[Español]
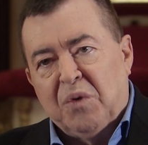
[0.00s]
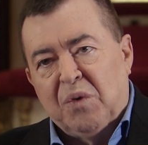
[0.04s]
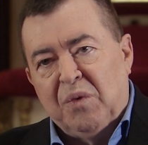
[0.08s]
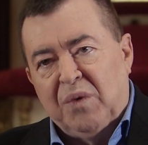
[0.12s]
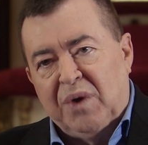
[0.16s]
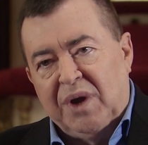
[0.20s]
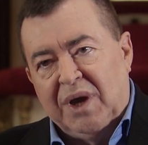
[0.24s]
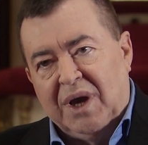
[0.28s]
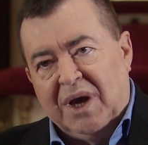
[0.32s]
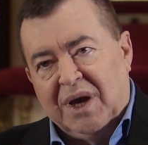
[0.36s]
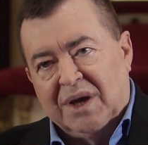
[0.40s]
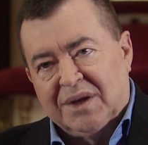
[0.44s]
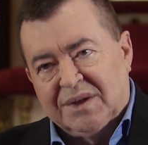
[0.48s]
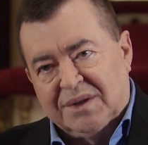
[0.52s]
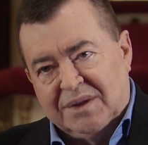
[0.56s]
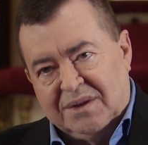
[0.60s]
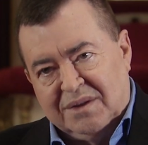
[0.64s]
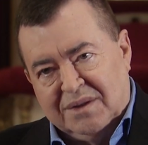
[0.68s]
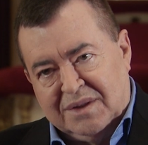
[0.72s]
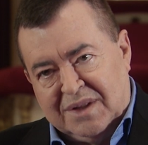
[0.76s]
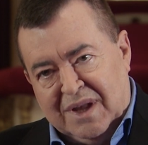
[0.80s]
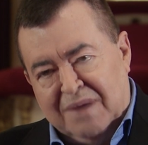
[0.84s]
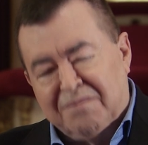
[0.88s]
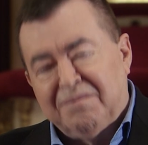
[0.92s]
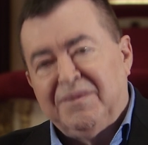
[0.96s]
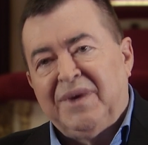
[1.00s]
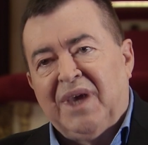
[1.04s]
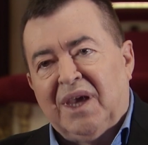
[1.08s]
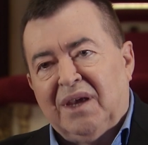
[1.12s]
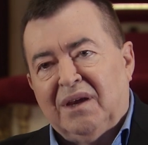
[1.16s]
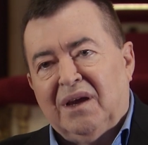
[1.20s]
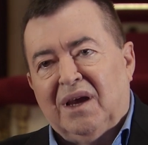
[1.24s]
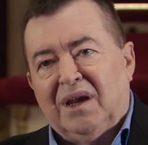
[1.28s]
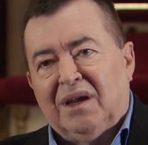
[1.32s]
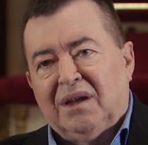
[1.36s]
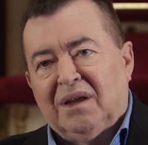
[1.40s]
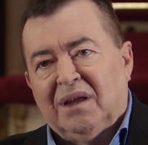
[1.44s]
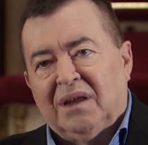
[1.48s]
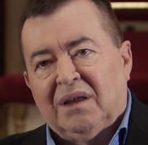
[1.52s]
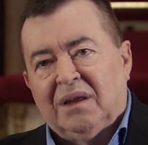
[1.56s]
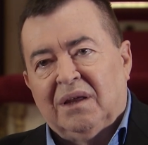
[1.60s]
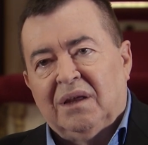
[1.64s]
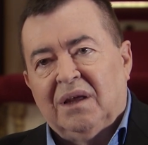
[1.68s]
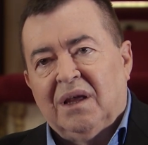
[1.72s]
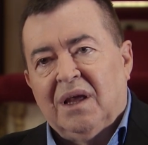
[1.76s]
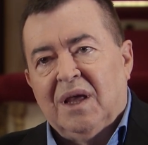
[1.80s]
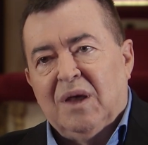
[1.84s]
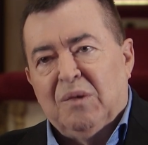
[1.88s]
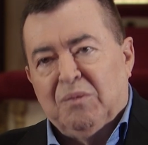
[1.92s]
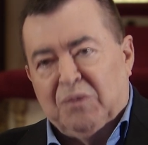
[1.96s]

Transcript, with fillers: pública también eh,